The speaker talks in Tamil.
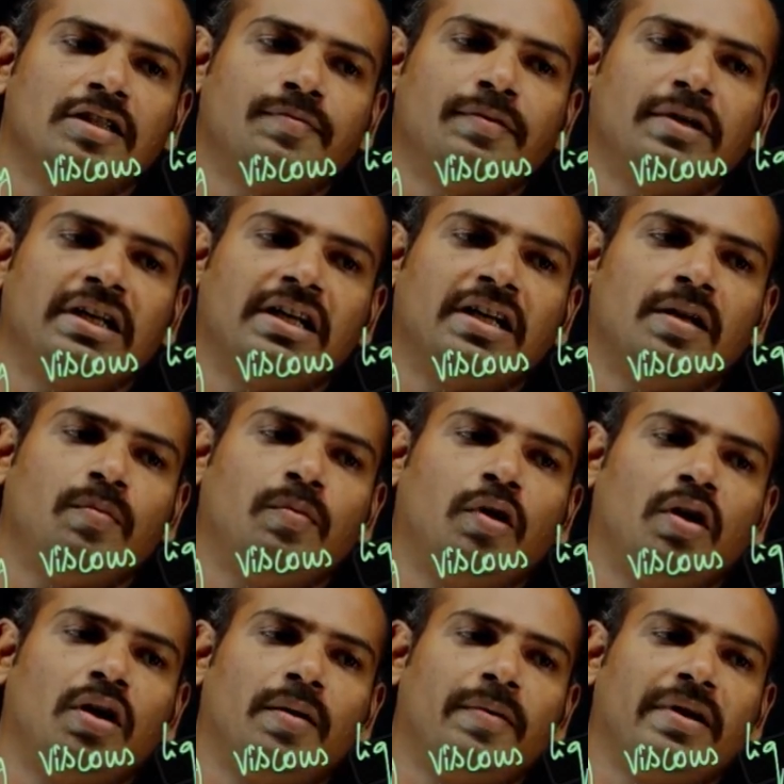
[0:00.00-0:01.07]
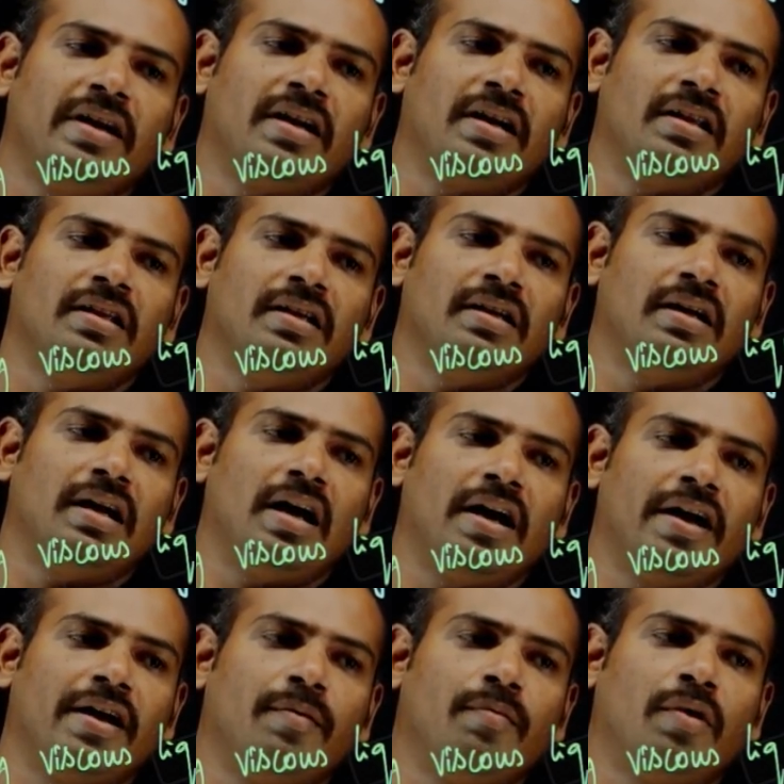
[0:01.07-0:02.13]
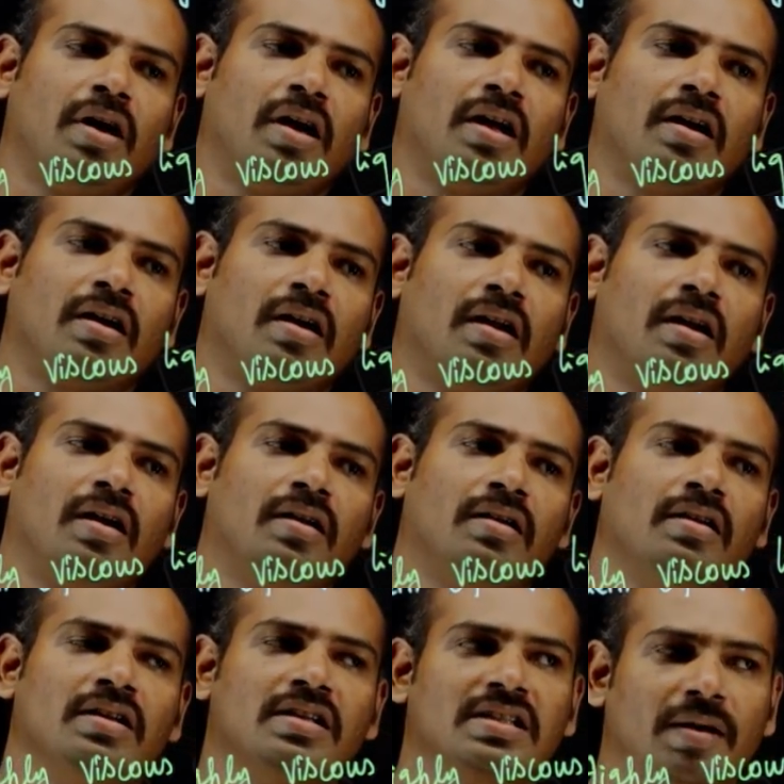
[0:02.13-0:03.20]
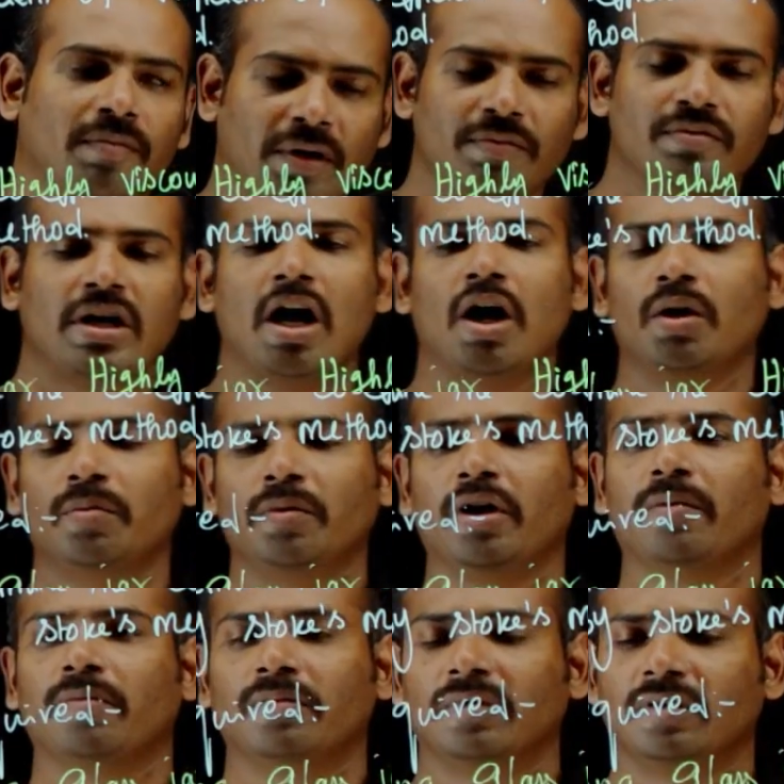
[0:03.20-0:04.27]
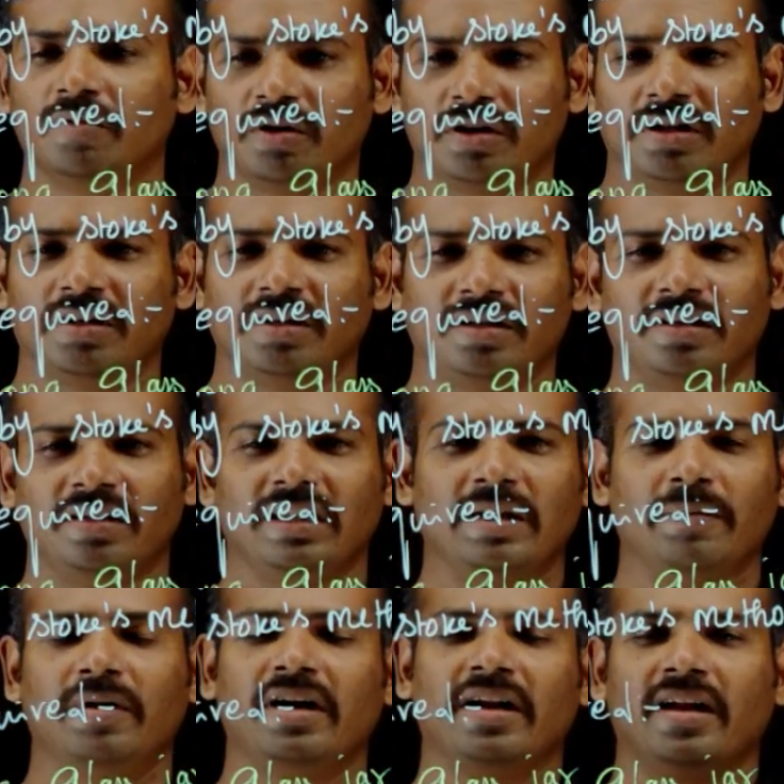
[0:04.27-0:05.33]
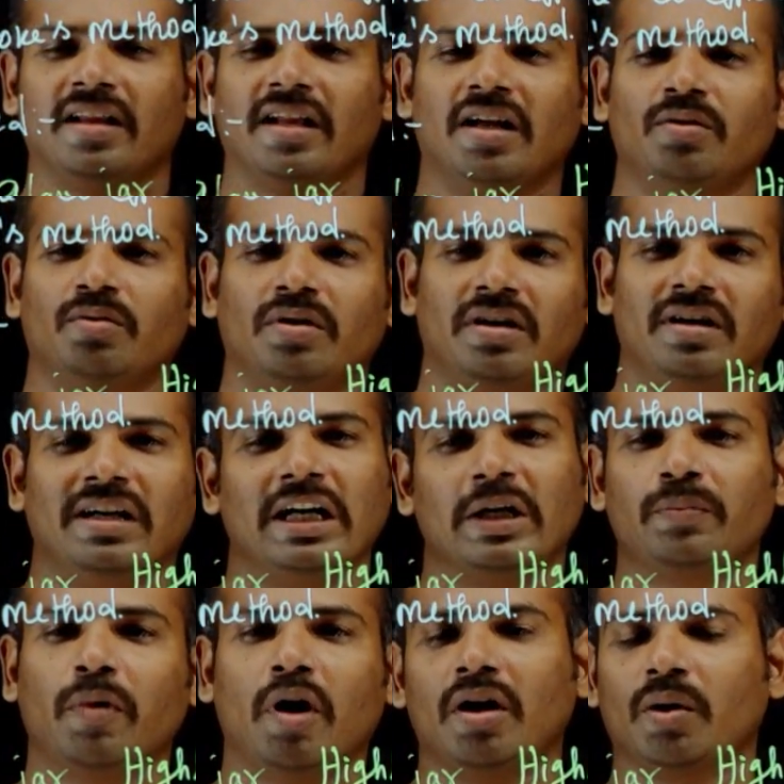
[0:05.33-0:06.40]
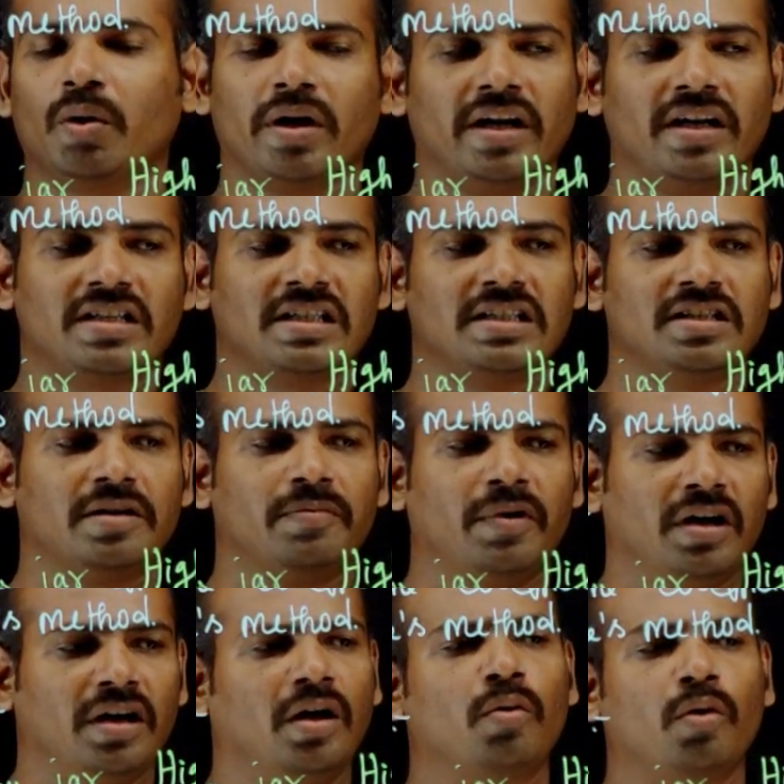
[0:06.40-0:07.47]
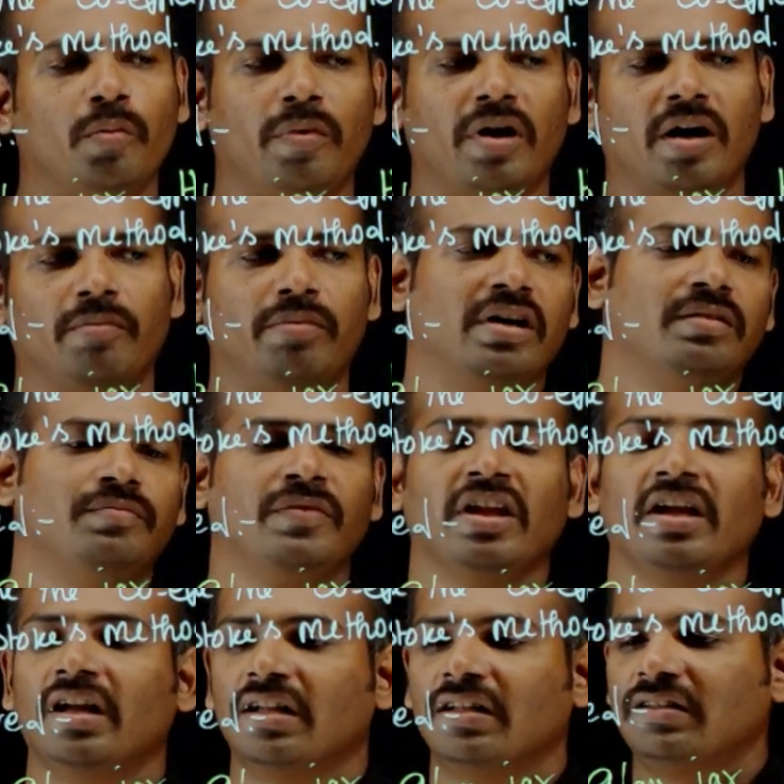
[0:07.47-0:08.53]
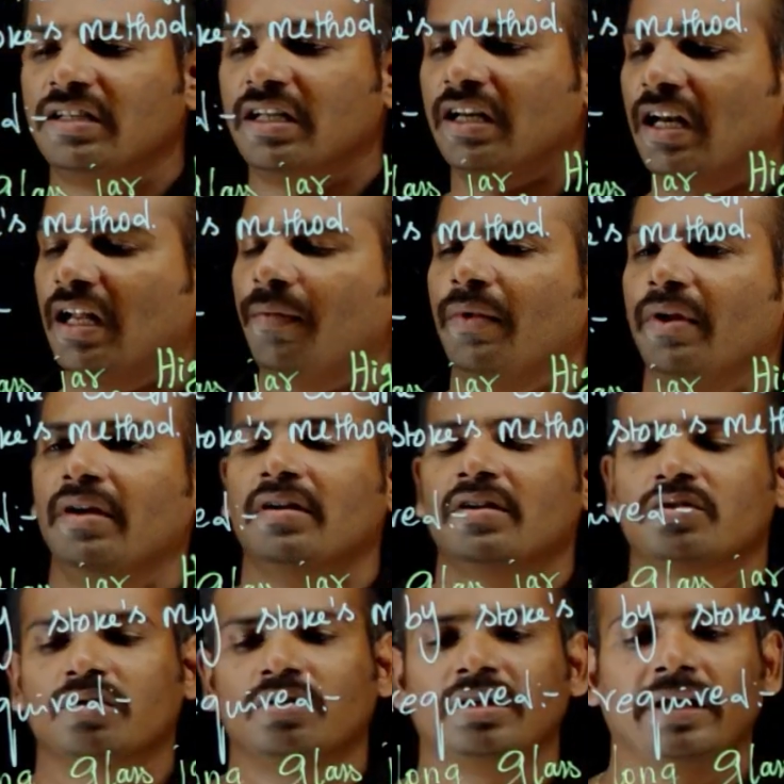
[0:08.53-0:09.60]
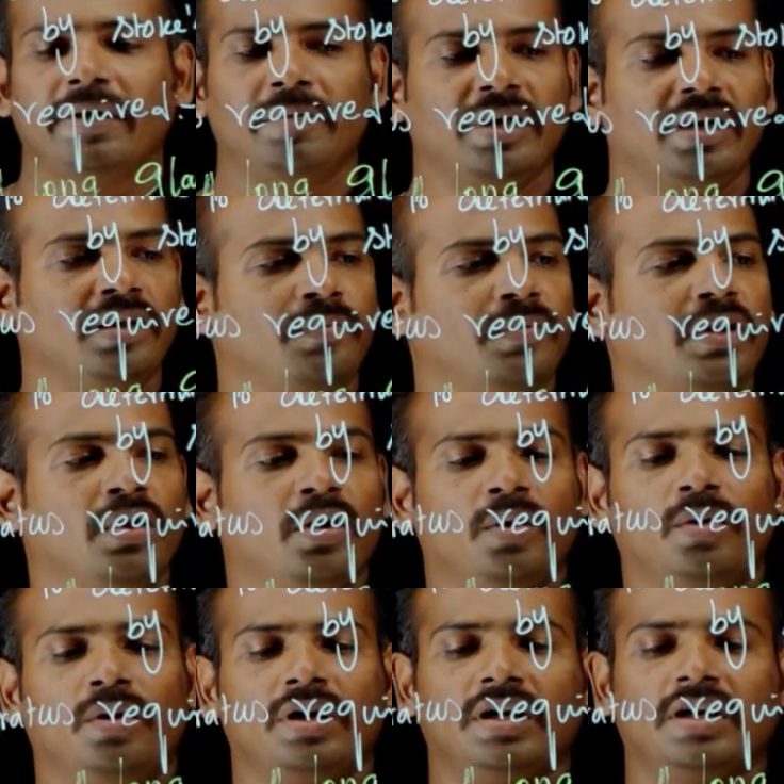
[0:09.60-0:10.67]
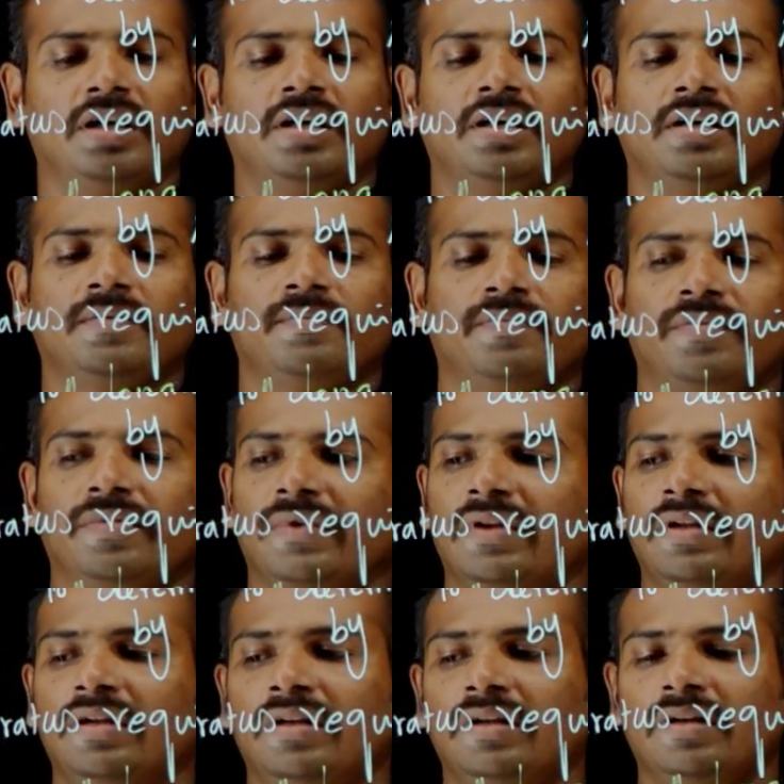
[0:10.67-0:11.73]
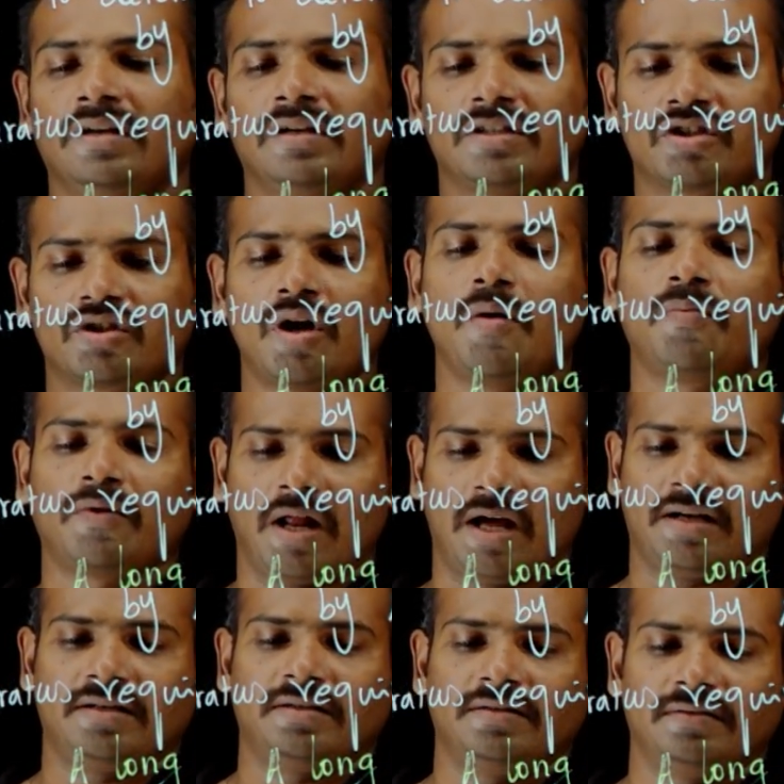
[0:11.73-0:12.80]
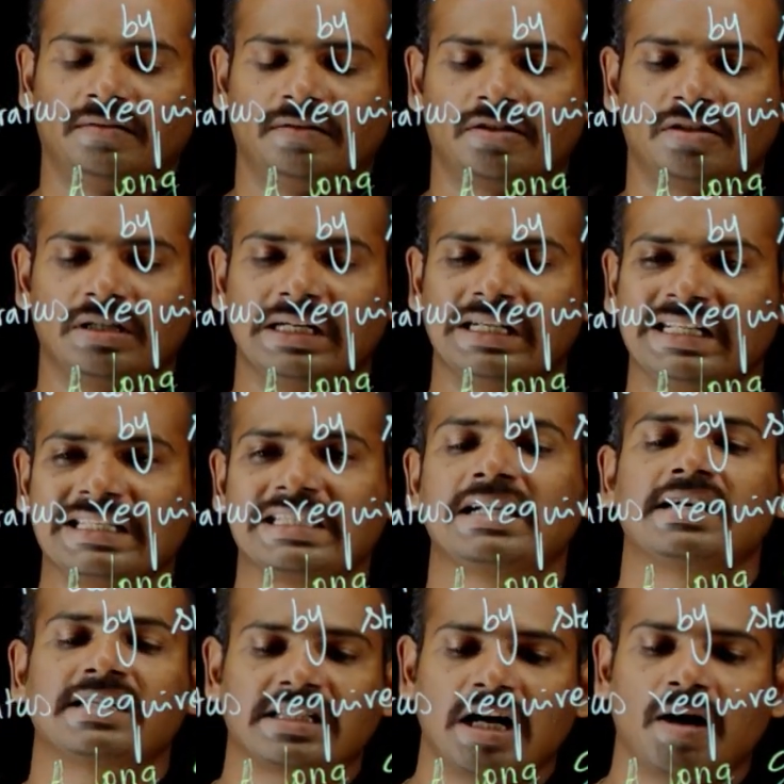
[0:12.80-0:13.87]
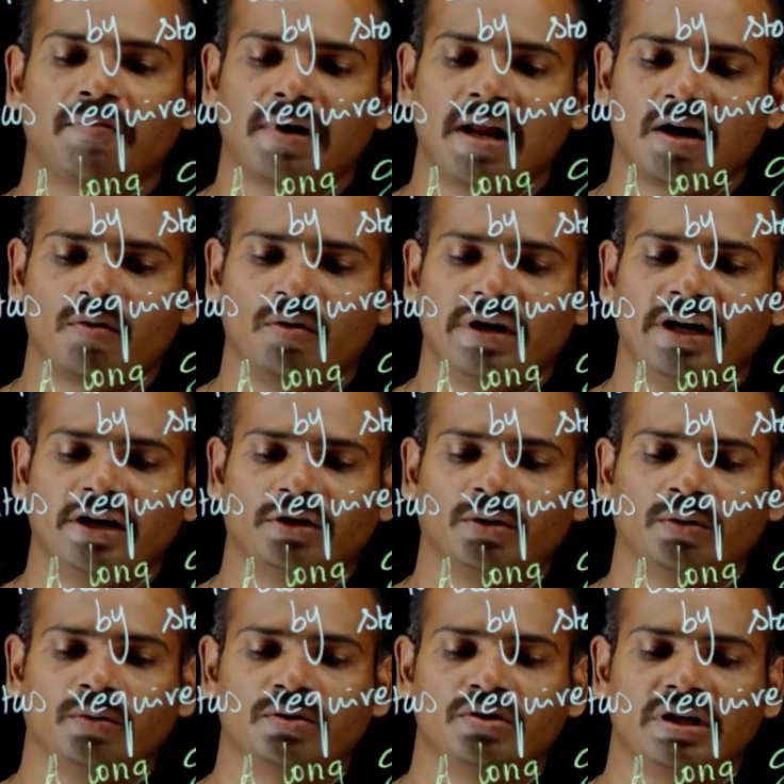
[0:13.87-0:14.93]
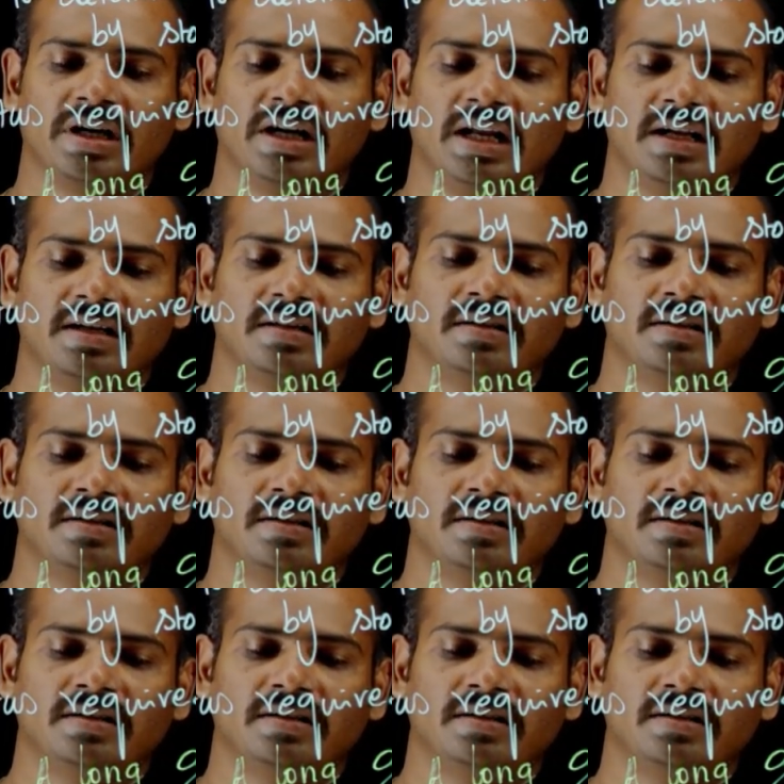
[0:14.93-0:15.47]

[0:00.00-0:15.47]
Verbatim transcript: ஸ்பெரிக்கல் பால் அப்படின்றது அயன் பாலாக இருக்கலாம் சம்டைம்ஸ் அலுமினியம் ஒரு இந்த மாதிரி ஏதாவது ஒரு லெட் பால் கூட என்ன செஞ்சுருப்பாங்க கொடுப்பாங்கப்பா சரிங்களா ஸோ இதேமாரி ஒரு ஸ்டாப் கிளாக் இந்த டிஜிட்டல் ஸ்டாப் கிளாக் ஒன்று எடுத்துக்கிடுவோம் சரிங்களா